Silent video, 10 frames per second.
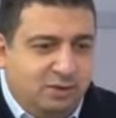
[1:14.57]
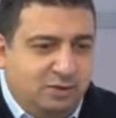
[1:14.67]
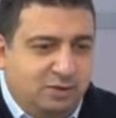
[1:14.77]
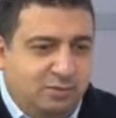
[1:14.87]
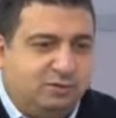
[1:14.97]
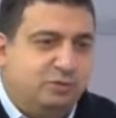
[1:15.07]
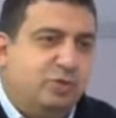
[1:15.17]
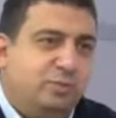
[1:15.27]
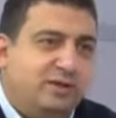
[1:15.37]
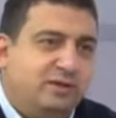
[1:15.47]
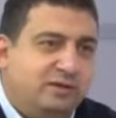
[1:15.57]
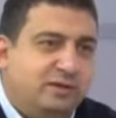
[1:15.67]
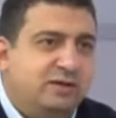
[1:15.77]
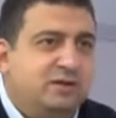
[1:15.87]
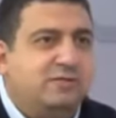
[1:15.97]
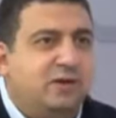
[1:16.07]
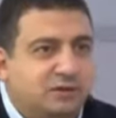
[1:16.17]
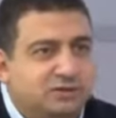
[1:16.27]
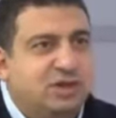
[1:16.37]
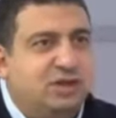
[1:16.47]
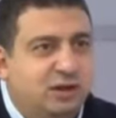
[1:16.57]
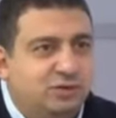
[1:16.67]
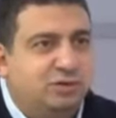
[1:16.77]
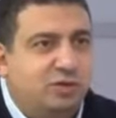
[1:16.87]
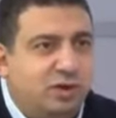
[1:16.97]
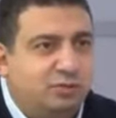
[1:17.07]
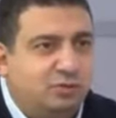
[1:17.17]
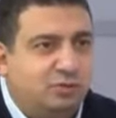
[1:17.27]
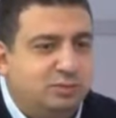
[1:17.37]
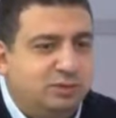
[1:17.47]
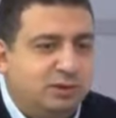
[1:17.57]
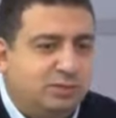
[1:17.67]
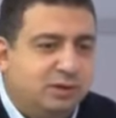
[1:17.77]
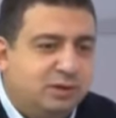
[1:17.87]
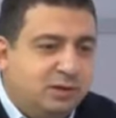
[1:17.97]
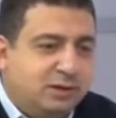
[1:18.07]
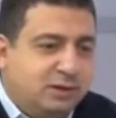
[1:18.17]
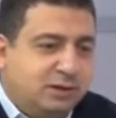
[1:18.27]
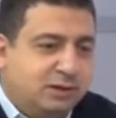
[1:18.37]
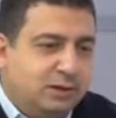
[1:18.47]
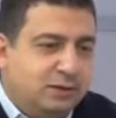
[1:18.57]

basın toplantılarında da farklı şeyler de söylenmiş olabilir ama e,